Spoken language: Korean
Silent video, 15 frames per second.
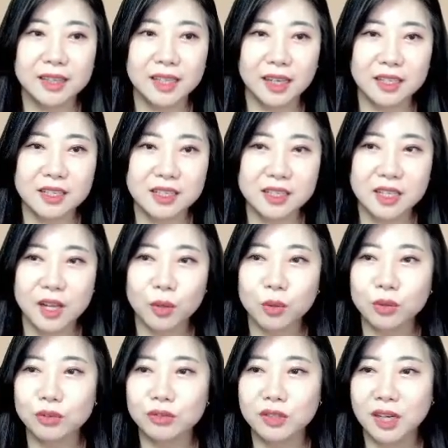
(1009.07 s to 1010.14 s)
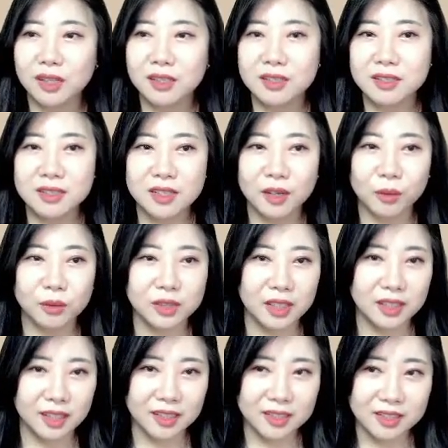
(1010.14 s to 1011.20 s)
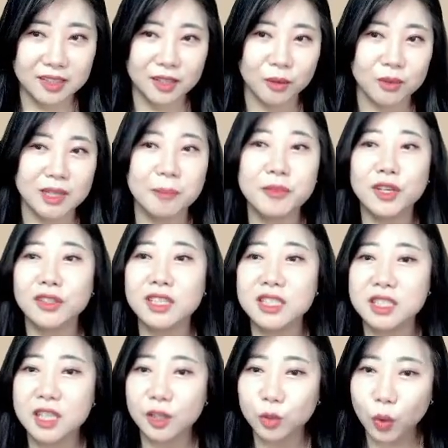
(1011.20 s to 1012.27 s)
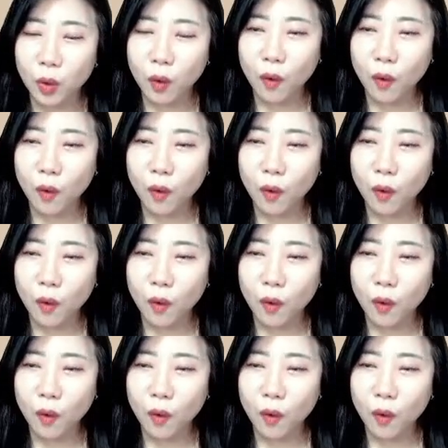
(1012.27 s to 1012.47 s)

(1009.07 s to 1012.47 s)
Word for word: 달이 지나고 두 달이 지나고 세 달이 지나고 3년이 지나도